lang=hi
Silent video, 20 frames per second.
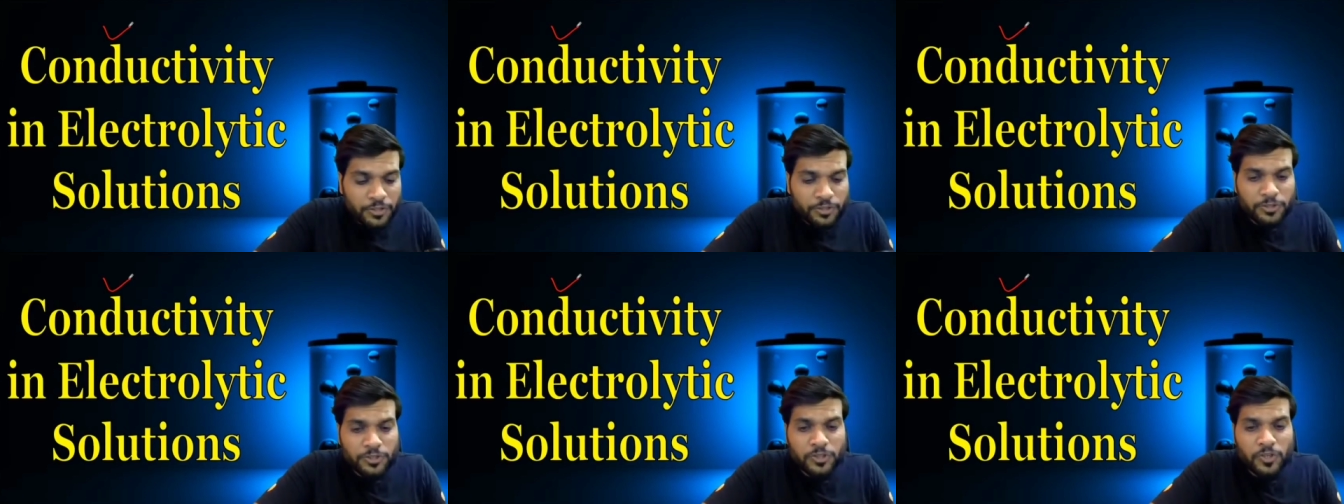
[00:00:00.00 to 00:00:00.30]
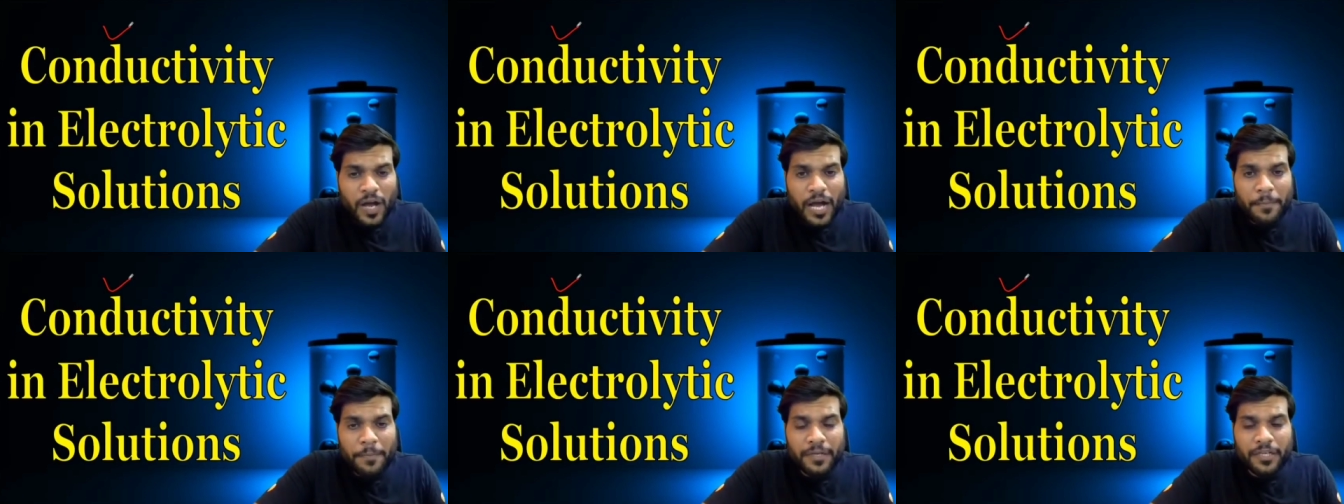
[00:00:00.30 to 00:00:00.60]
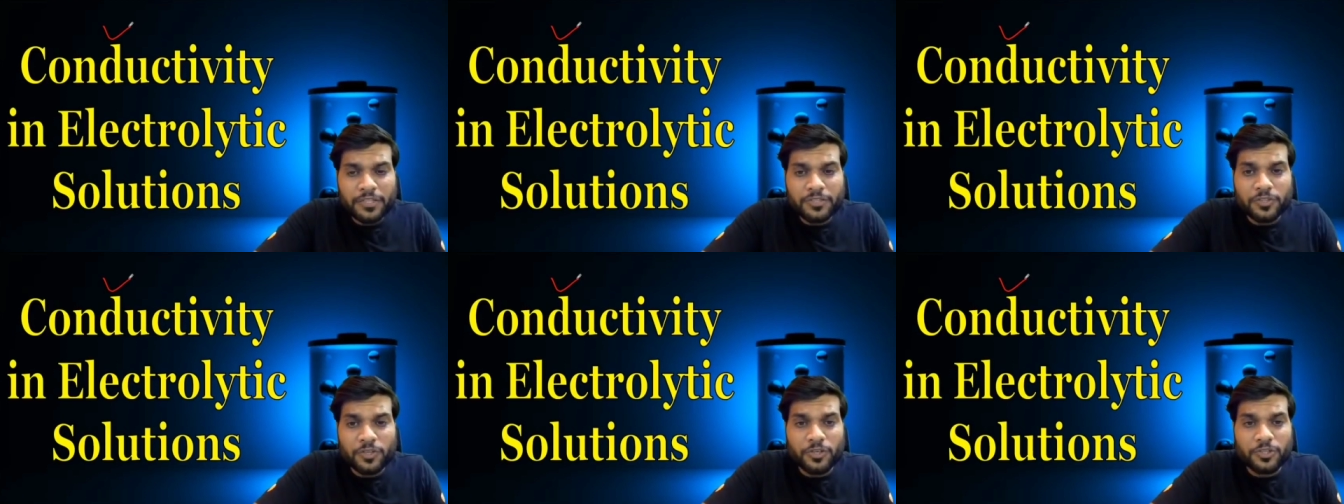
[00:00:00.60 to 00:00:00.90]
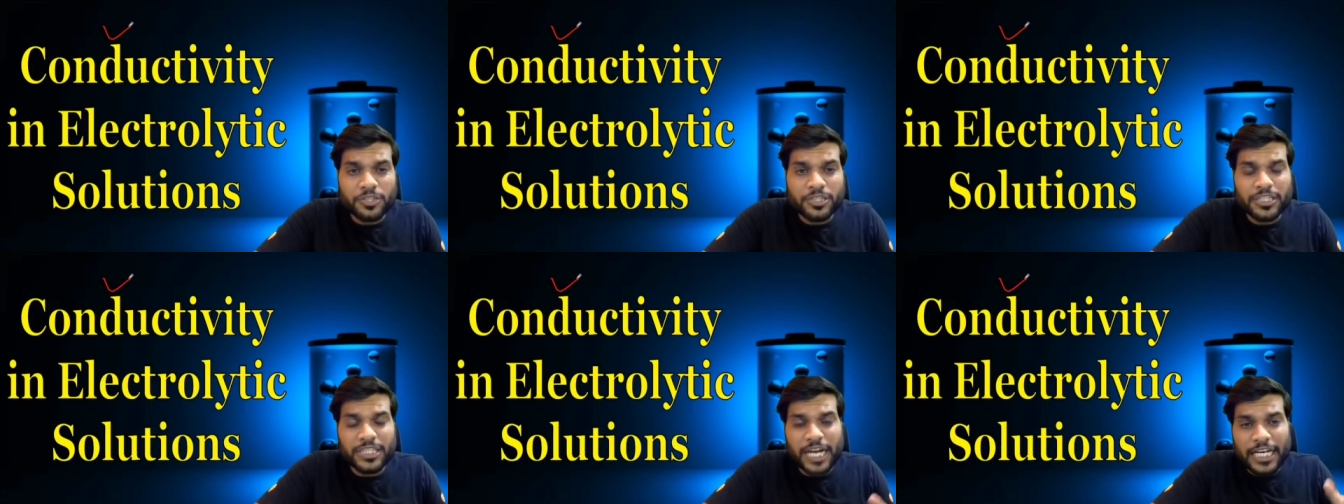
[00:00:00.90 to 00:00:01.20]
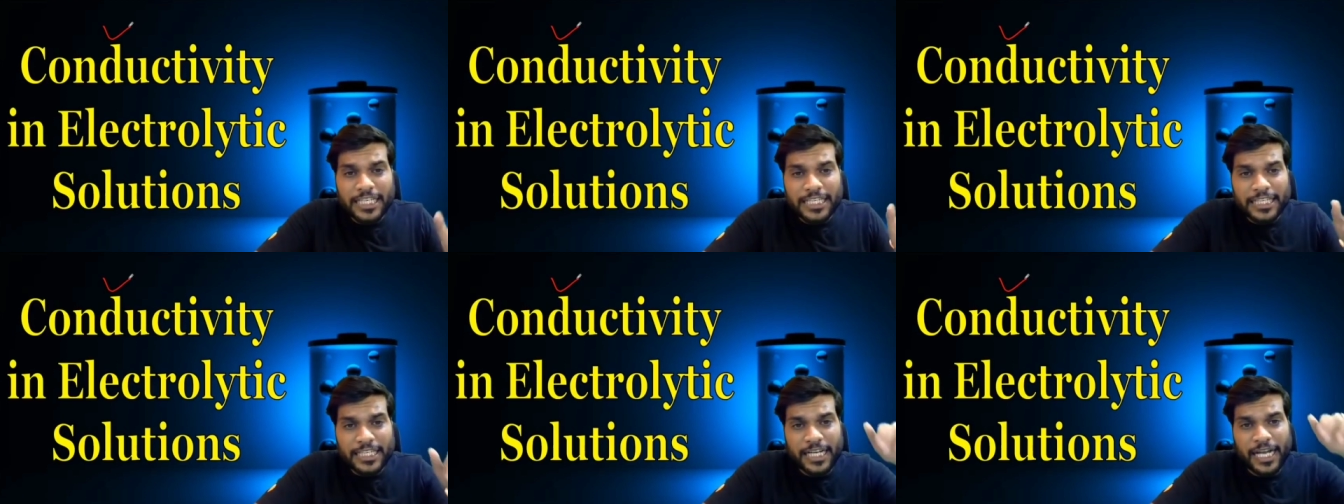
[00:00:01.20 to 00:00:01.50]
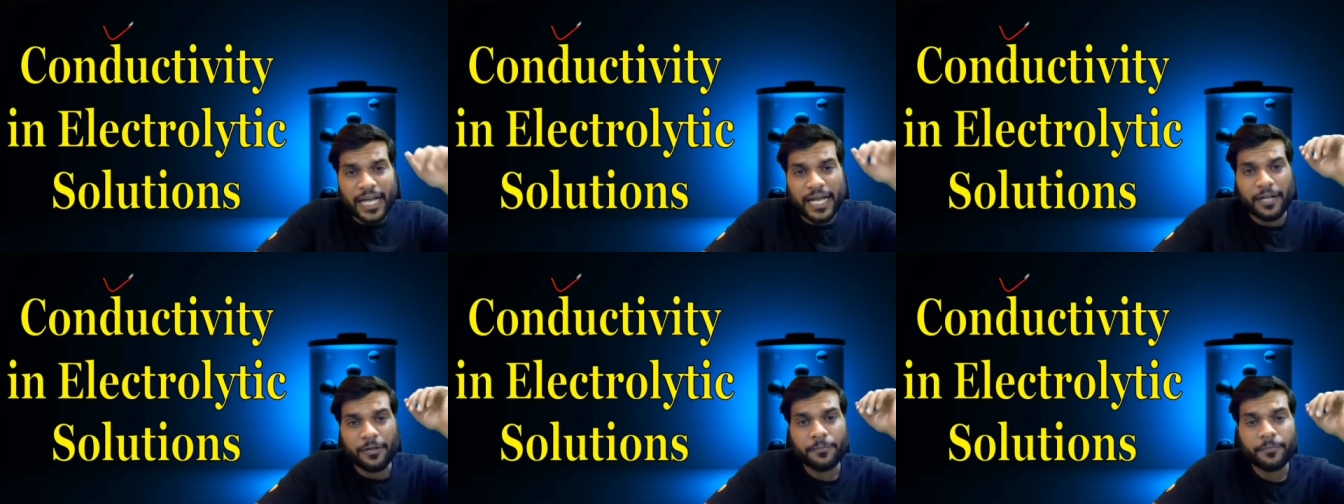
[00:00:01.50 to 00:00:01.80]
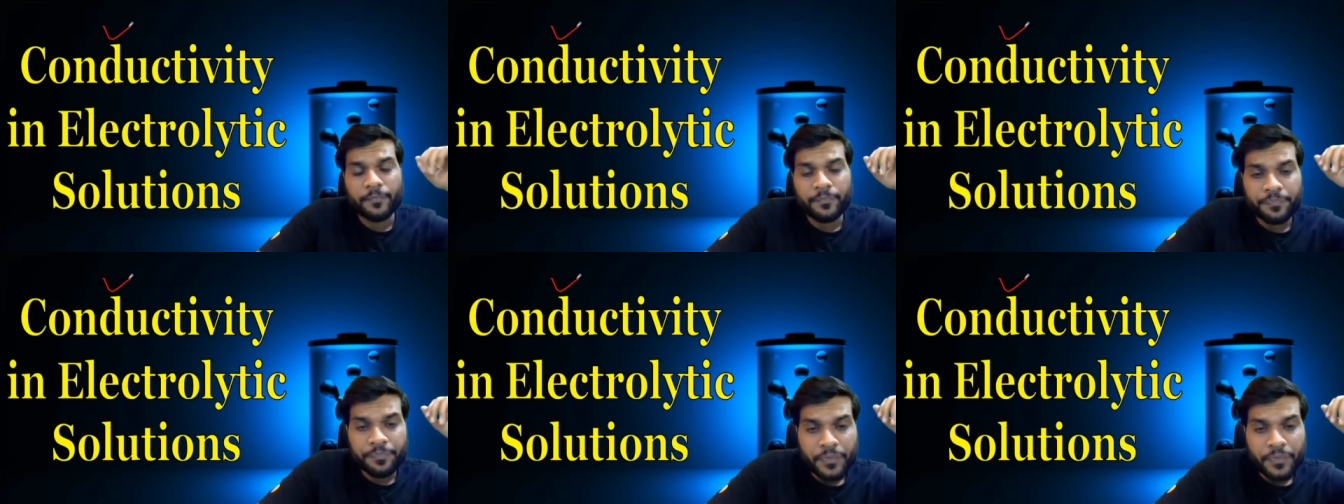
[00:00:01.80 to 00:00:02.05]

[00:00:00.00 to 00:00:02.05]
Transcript: तो जो आपने सोल्यूशन डाल के रखा है